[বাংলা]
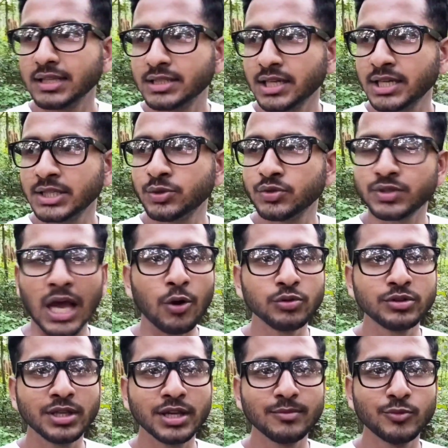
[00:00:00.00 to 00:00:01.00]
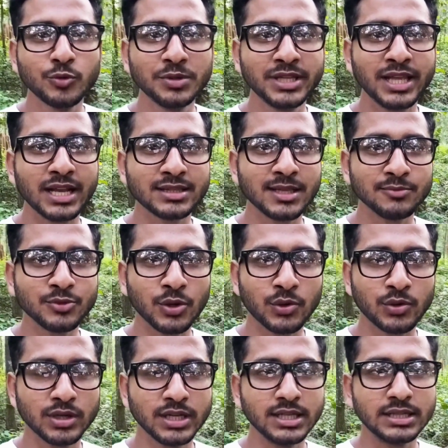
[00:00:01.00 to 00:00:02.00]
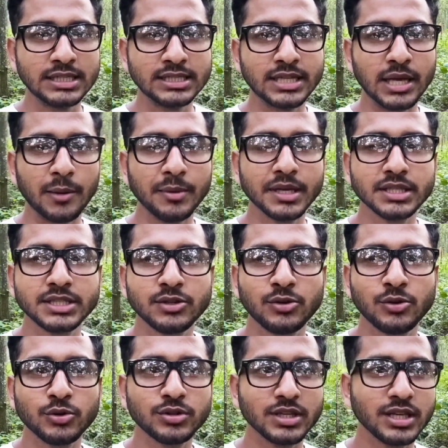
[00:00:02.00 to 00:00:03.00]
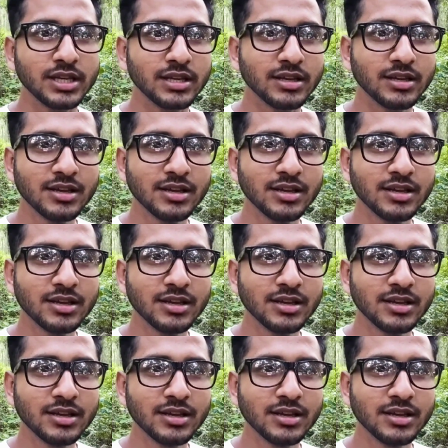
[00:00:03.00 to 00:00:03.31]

আচ্ছা কিছু সাউথের মুভি দেখতাম তখন হিন্দি ডাবে যেগুলোতে